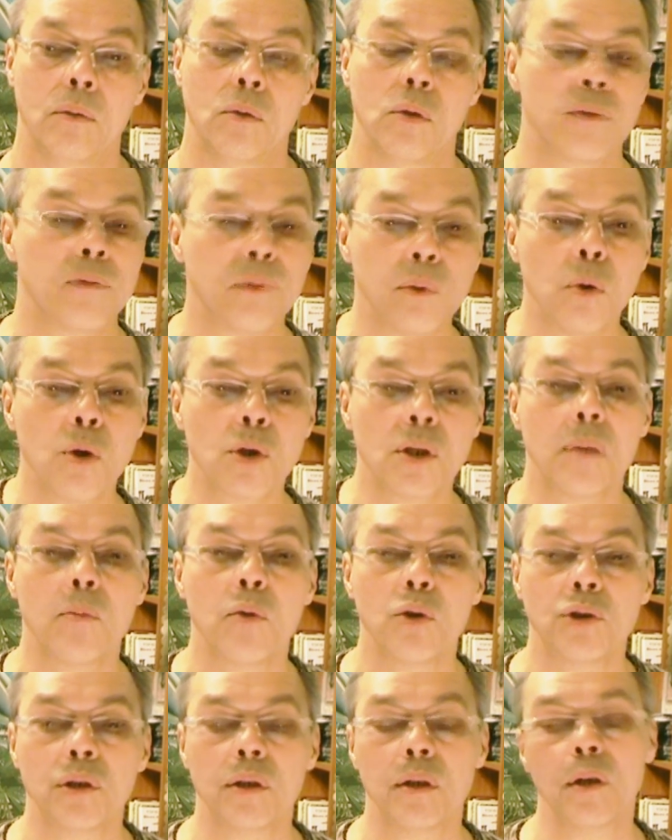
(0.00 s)
То есть в ложном
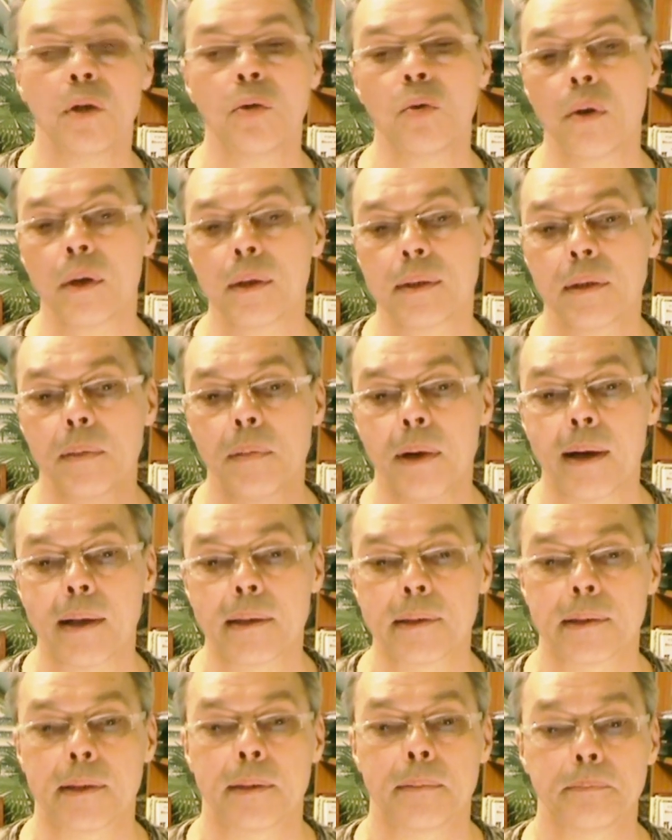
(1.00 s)
очень легко
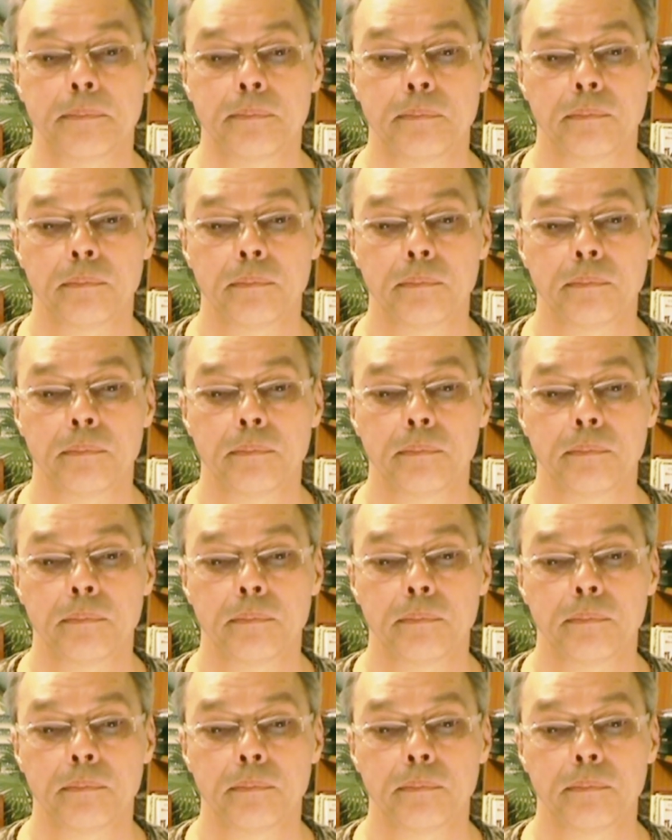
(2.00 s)
разобраться.